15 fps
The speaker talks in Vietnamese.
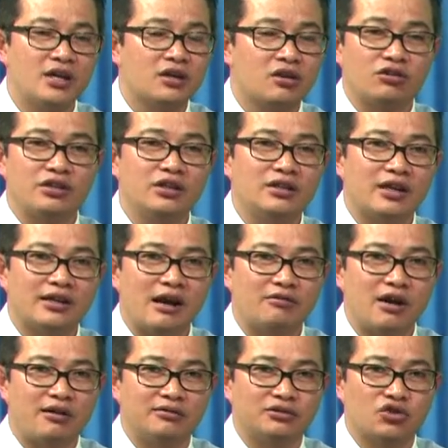còn những cái đau
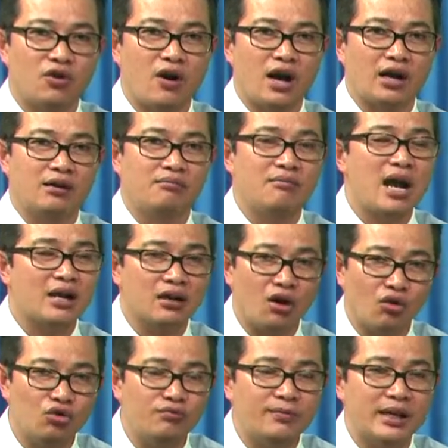đầu xoàn mắt
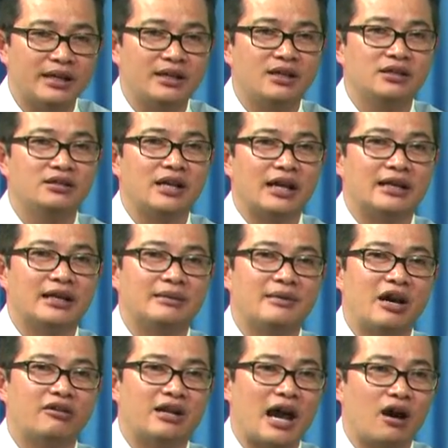ngủ bị những dạy điệu
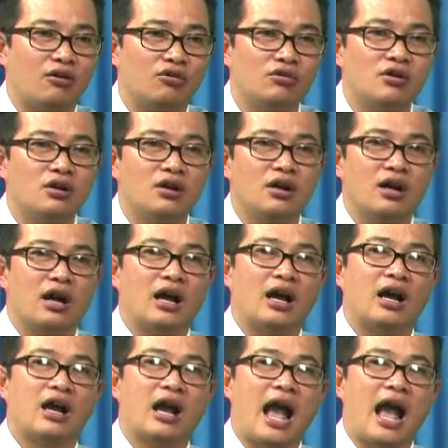đau đầu à,